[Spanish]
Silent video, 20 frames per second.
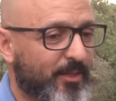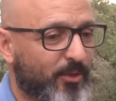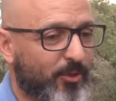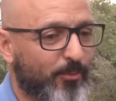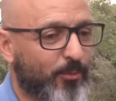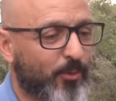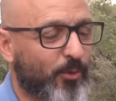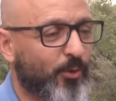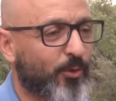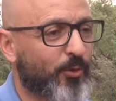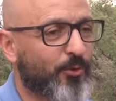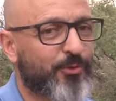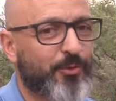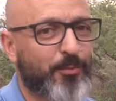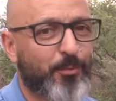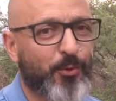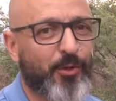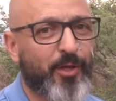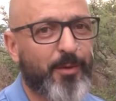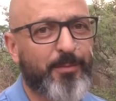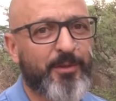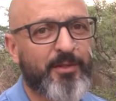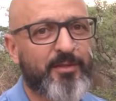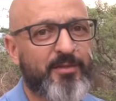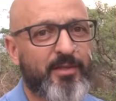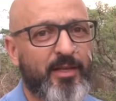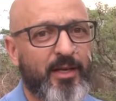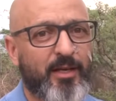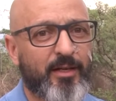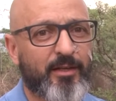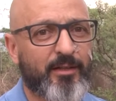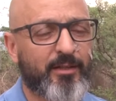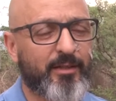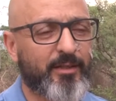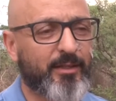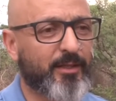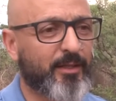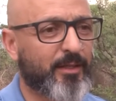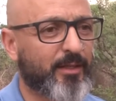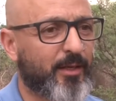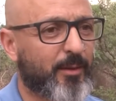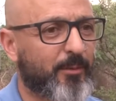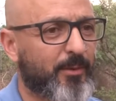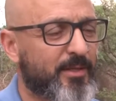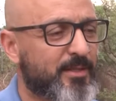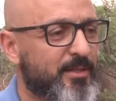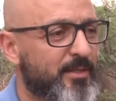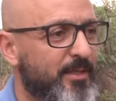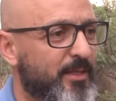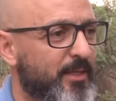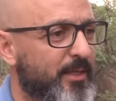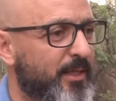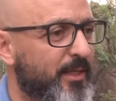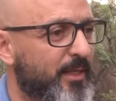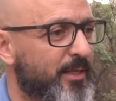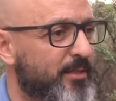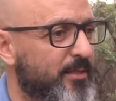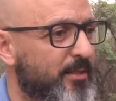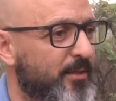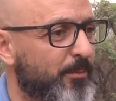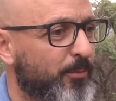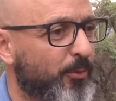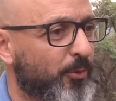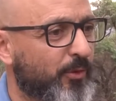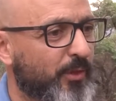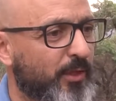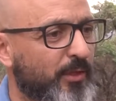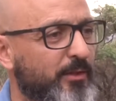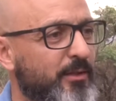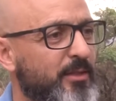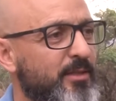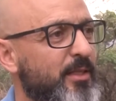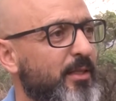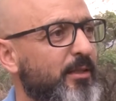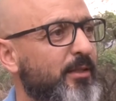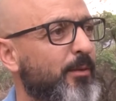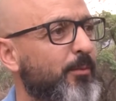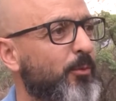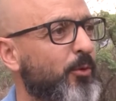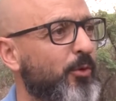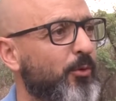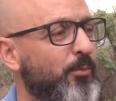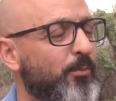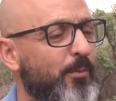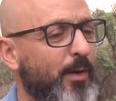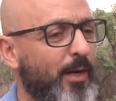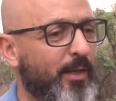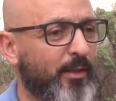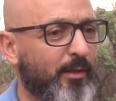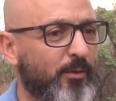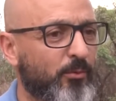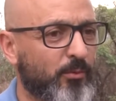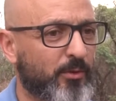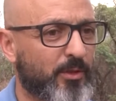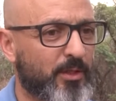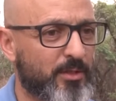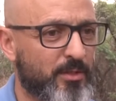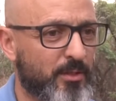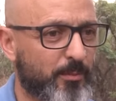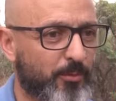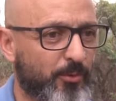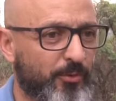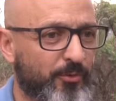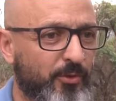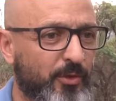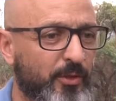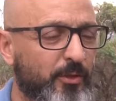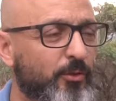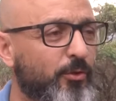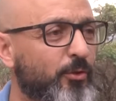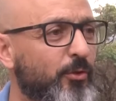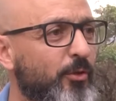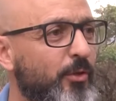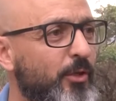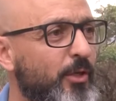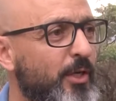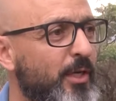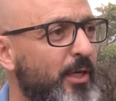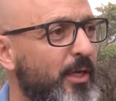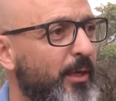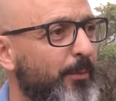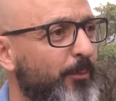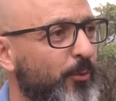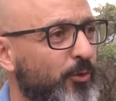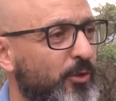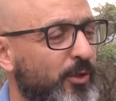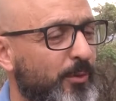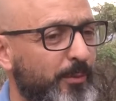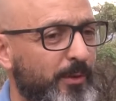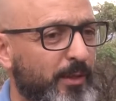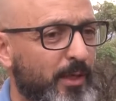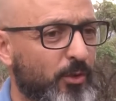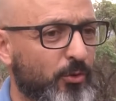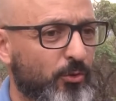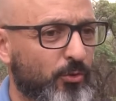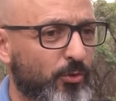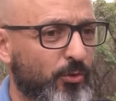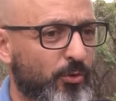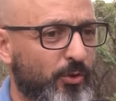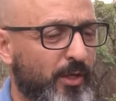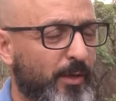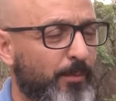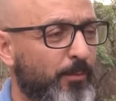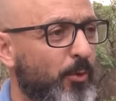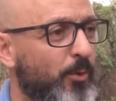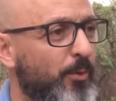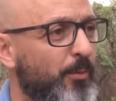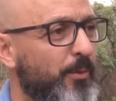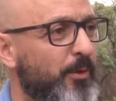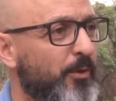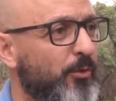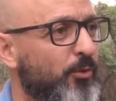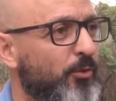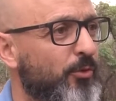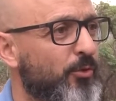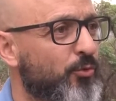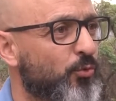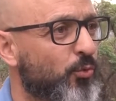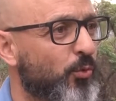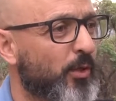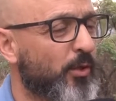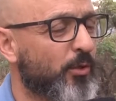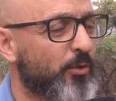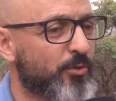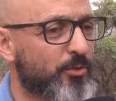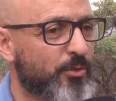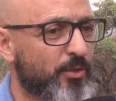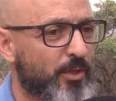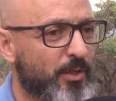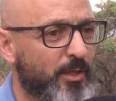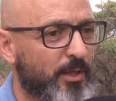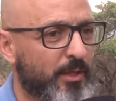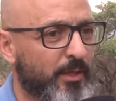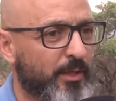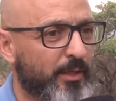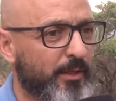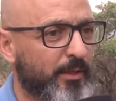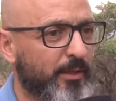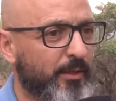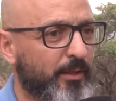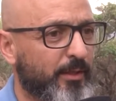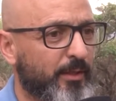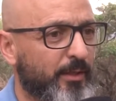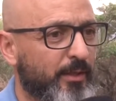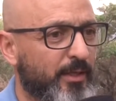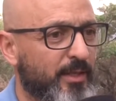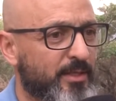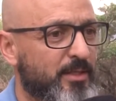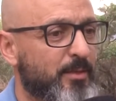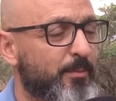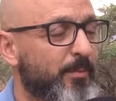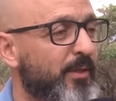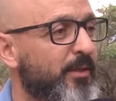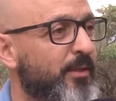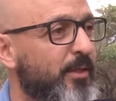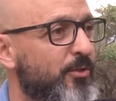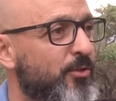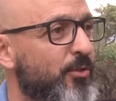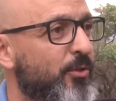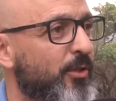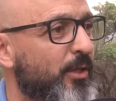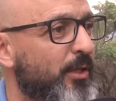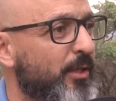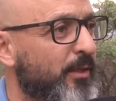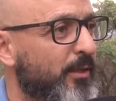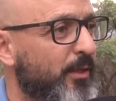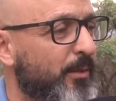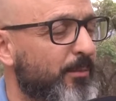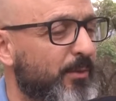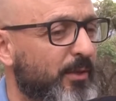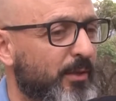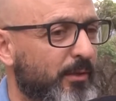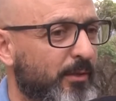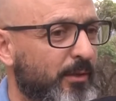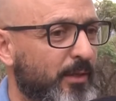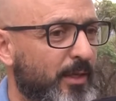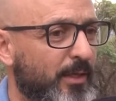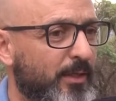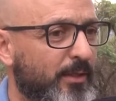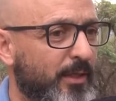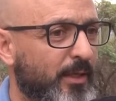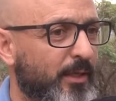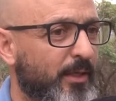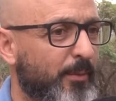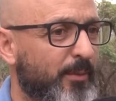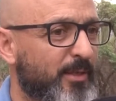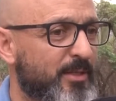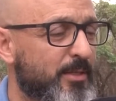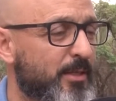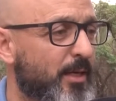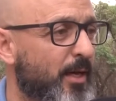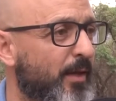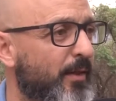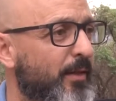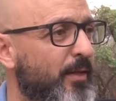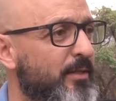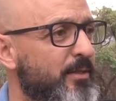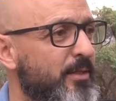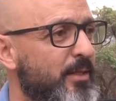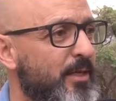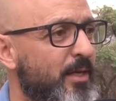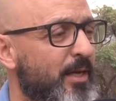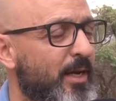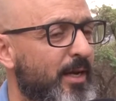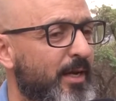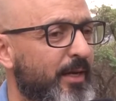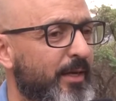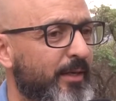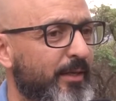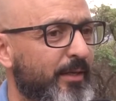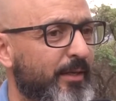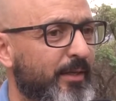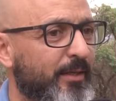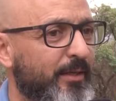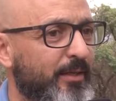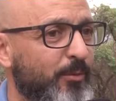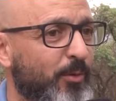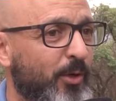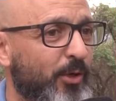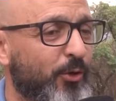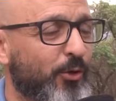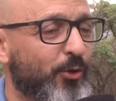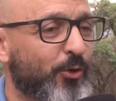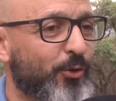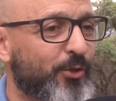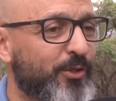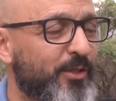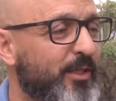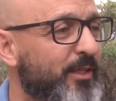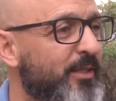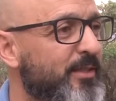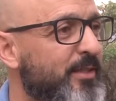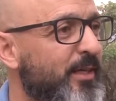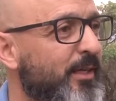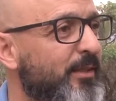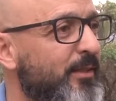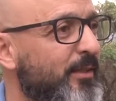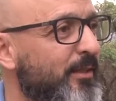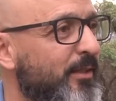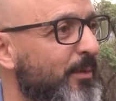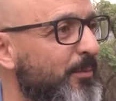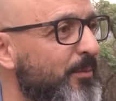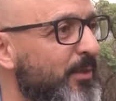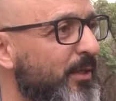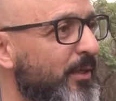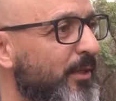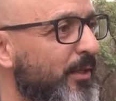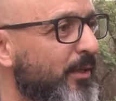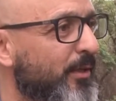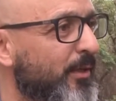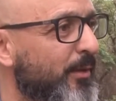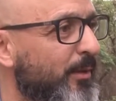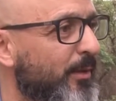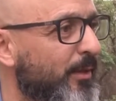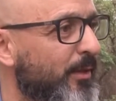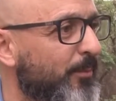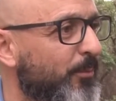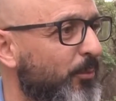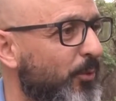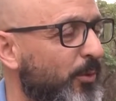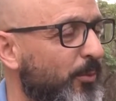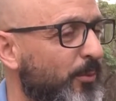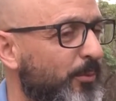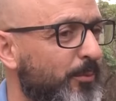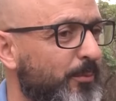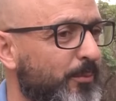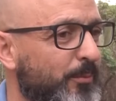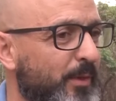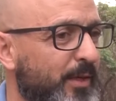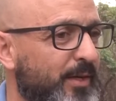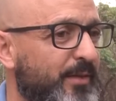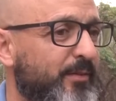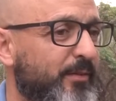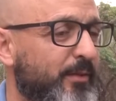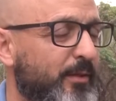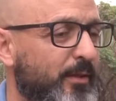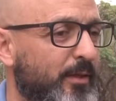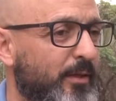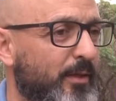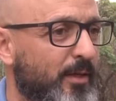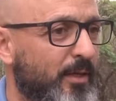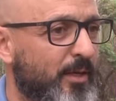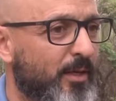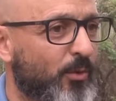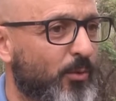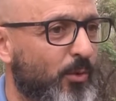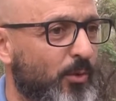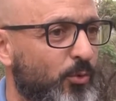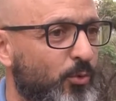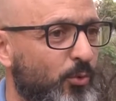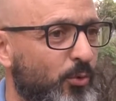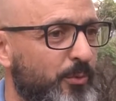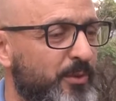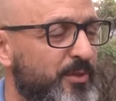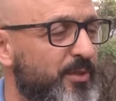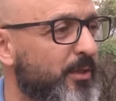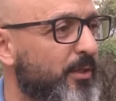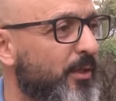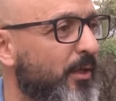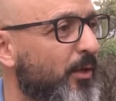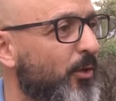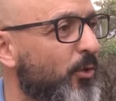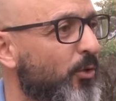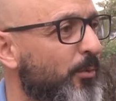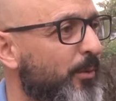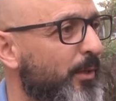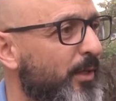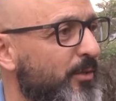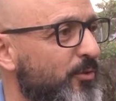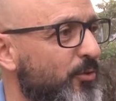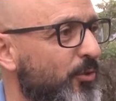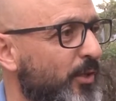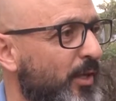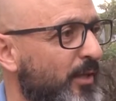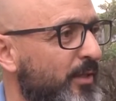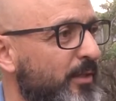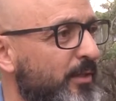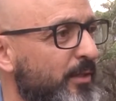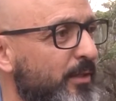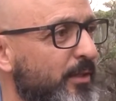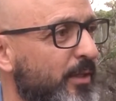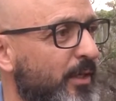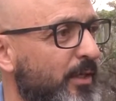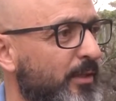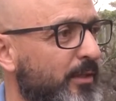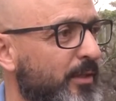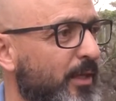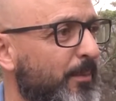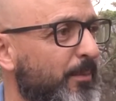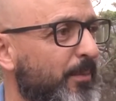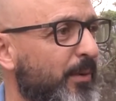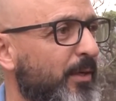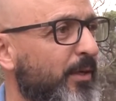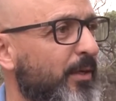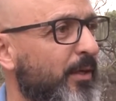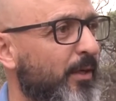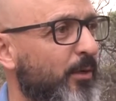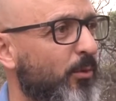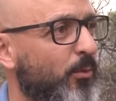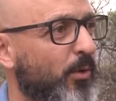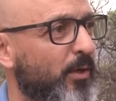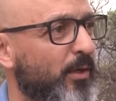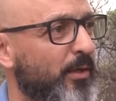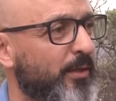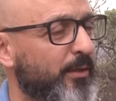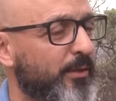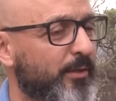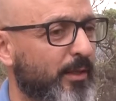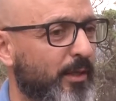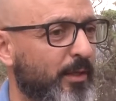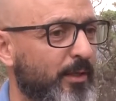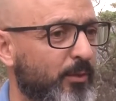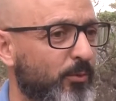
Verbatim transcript: Como se puede apreciar, el avance es importante, ya estamos en más de un 15%, hemos terminado todo lo que es movimiento de suelos, eh, las cimentaciones también están avanzadas eh, y bueno, lo interesante también que, pueden verse cuando uno visita la obra son las distintas etapas en las cuales está.